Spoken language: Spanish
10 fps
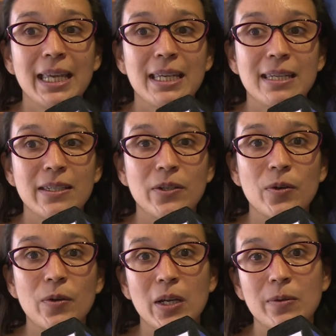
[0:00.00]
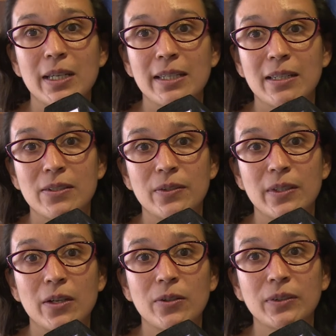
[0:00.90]
y si no, hay una dirección
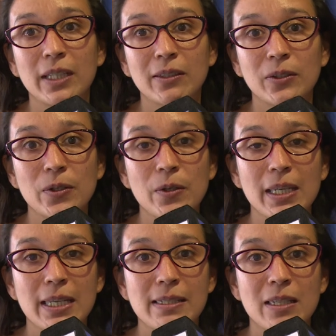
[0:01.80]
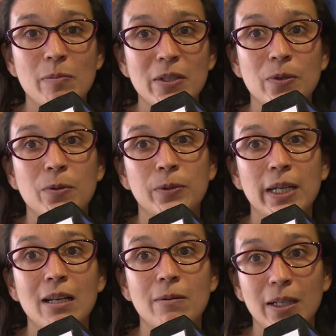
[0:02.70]
de contacto que es
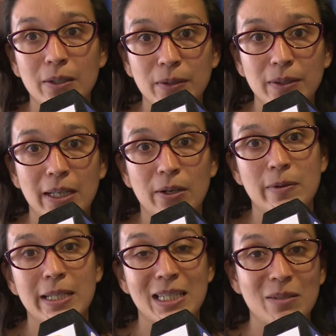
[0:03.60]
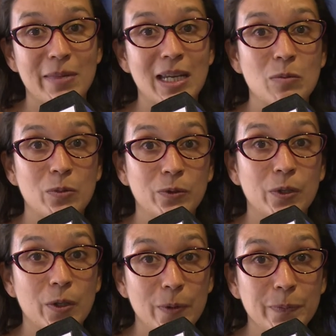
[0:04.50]

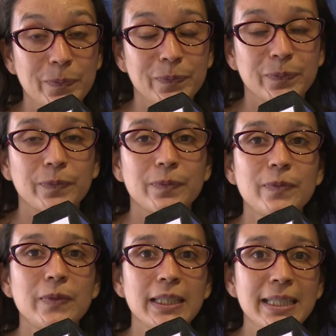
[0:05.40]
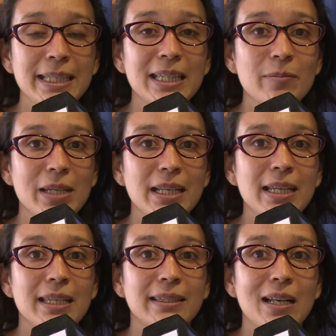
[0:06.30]
espacioculturalelbalcón.com y también
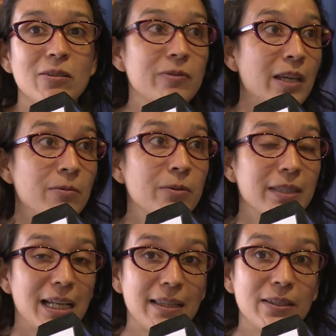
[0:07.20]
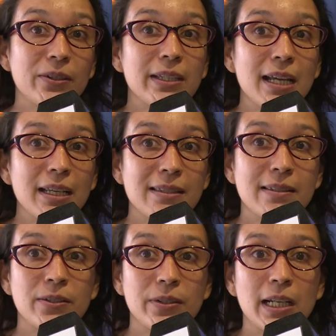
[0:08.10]
está el Facebook de la editorial, que es
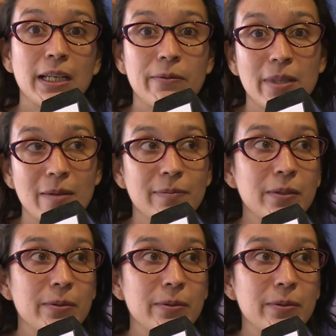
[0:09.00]
Editorial EUDEM,